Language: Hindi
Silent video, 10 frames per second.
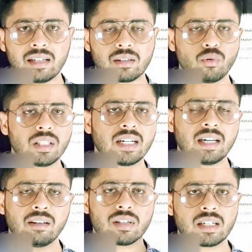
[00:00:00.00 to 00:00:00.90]
अगर स्टोरेज
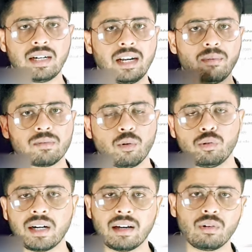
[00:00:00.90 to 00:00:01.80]
करेगा तो इसका डेटाबेस
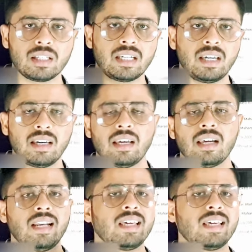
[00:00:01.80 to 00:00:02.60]
बहुत बड़ा होना चाहिए